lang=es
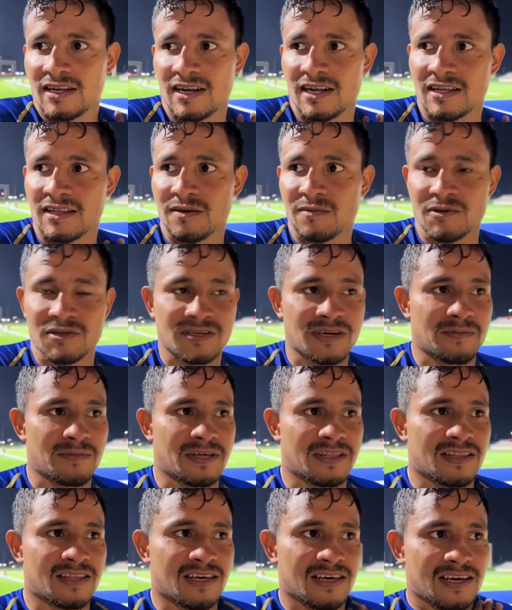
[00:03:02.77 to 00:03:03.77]

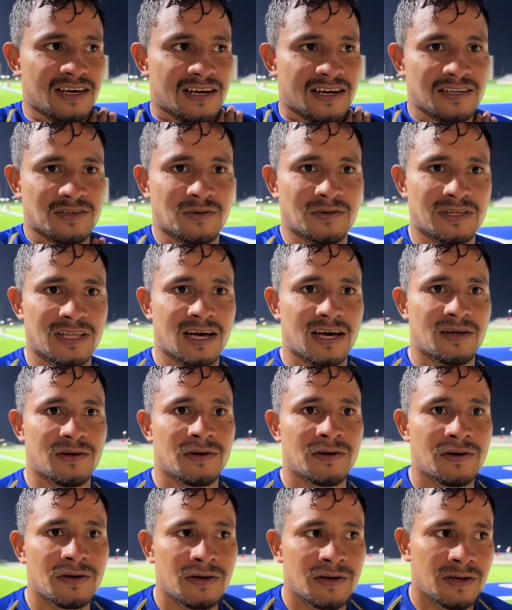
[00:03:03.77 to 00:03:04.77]
lastimosamente el resultado,
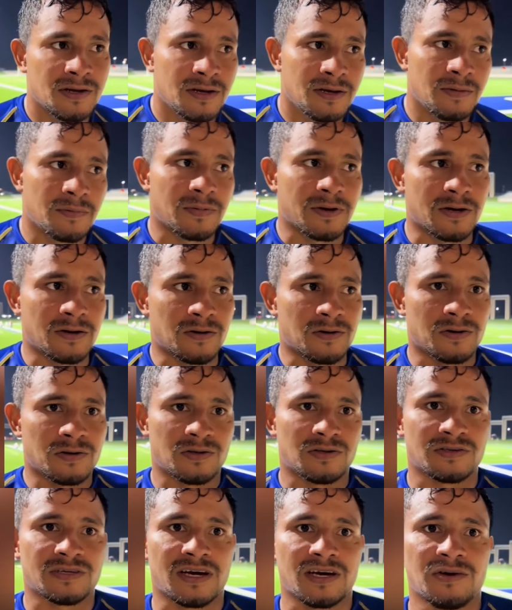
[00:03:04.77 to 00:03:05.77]
pero
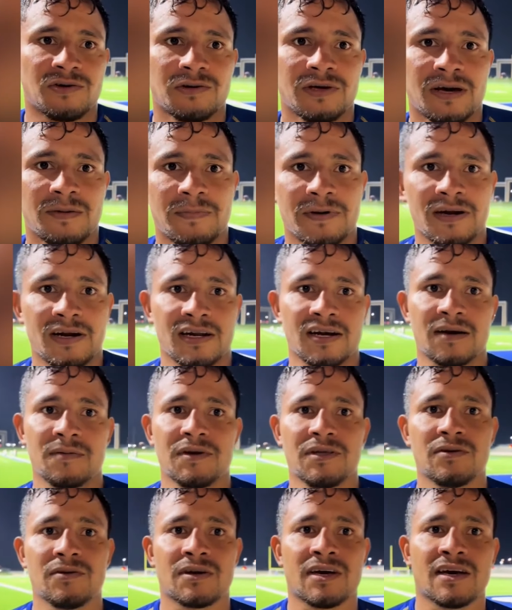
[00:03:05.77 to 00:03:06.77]
nos ayuda para el
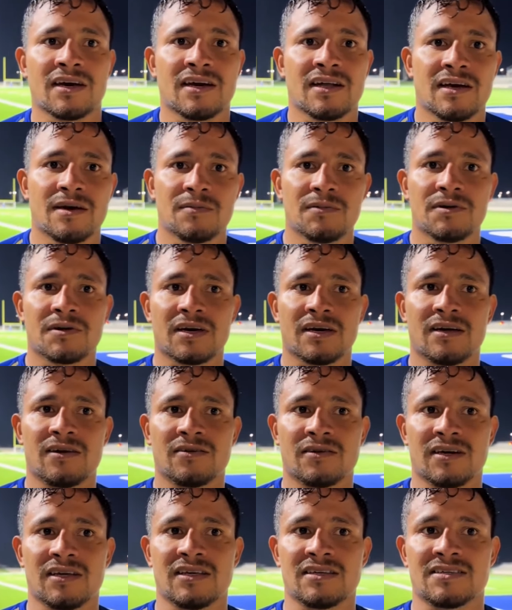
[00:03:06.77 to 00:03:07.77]
camino que queremos, que lo que
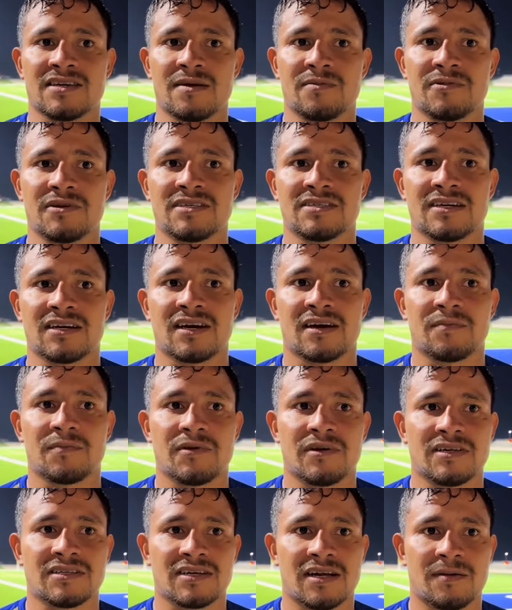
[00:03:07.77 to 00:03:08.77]
deseamos es ser campeón del
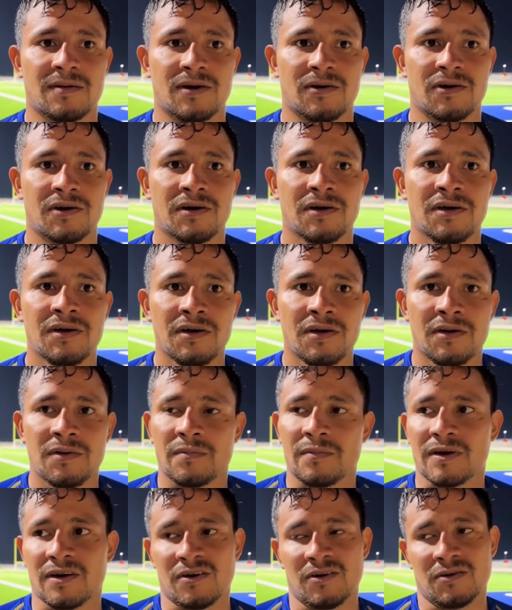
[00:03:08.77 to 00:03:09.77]
El Salvador,
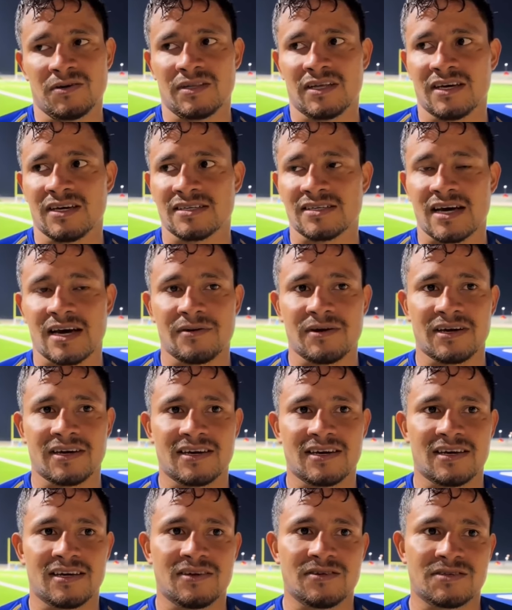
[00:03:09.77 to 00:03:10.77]
pero ustedes saben
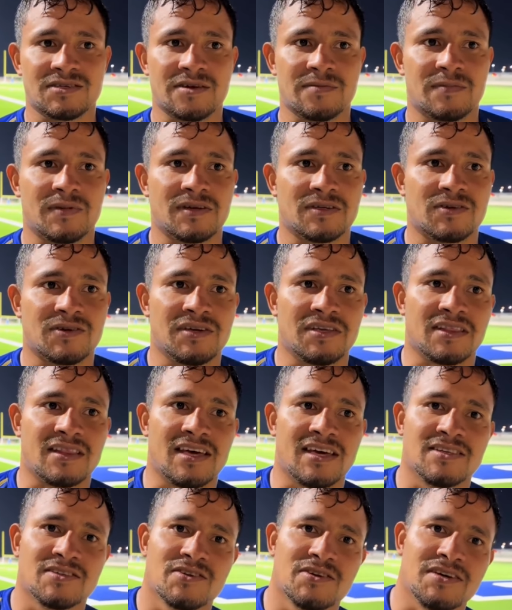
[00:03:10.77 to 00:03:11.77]
que yo siempre soy
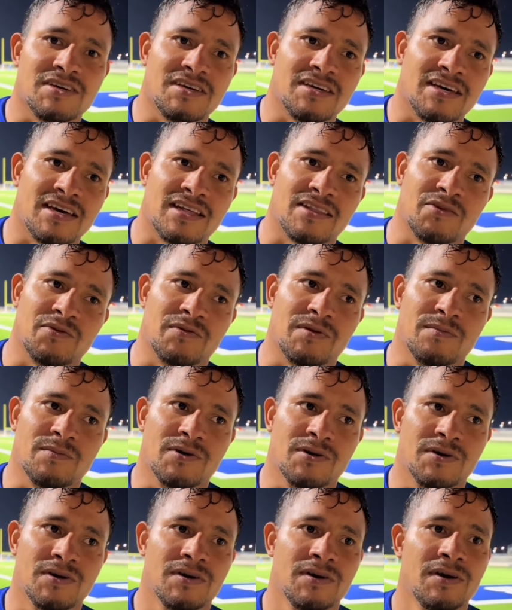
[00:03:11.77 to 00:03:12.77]
intenso y
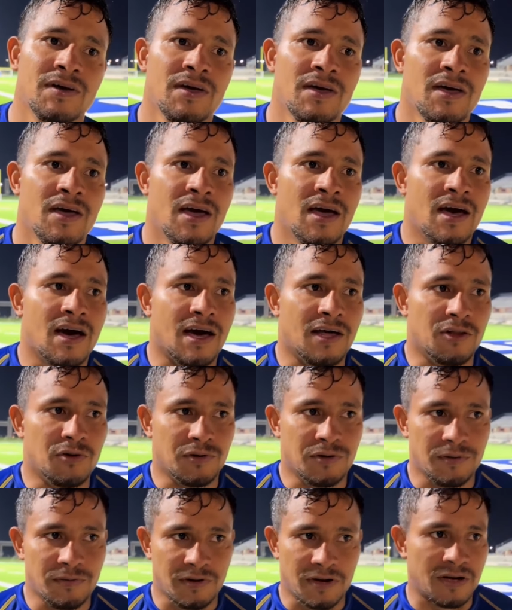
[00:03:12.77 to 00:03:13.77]
anduvimos,
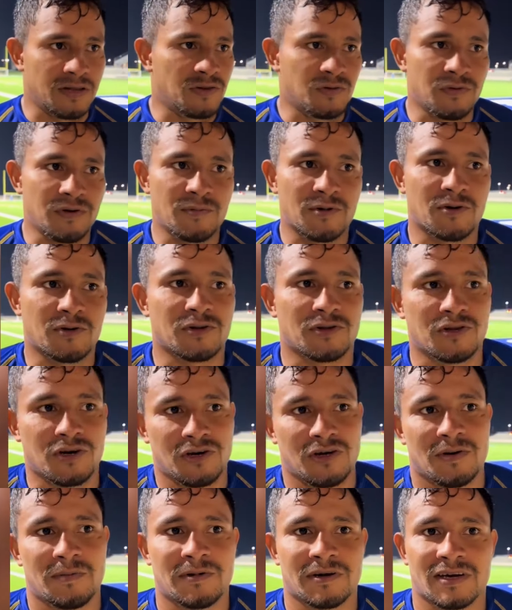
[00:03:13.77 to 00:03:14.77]
anduvimos con
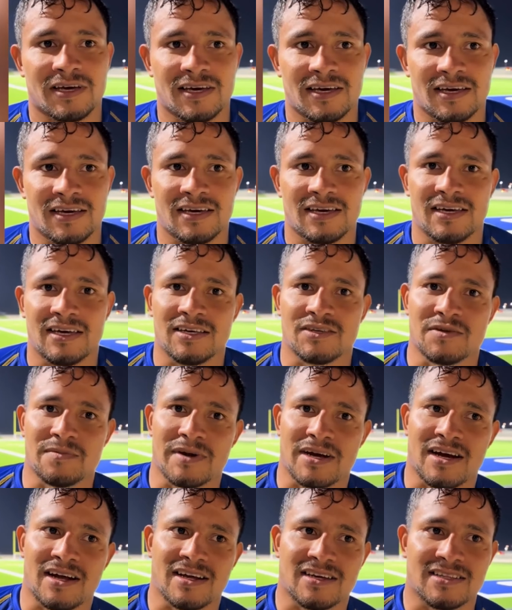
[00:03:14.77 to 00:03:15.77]
todo porque eso me
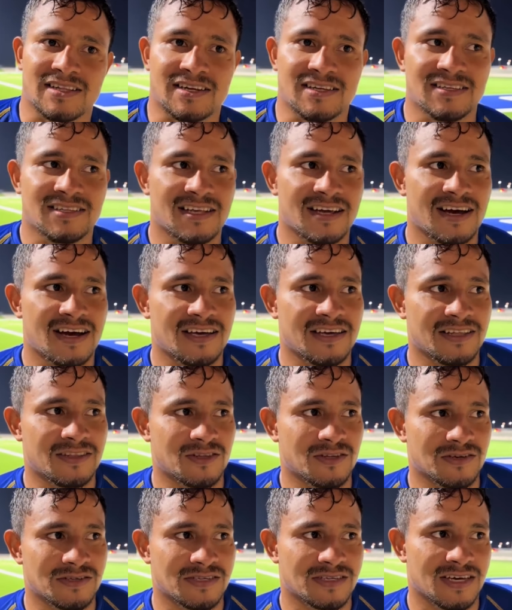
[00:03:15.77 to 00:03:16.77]
caracteriza y
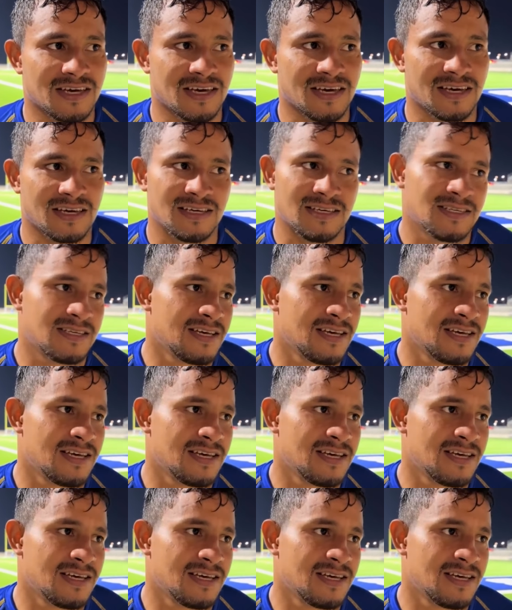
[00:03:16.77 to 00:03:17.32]
entonces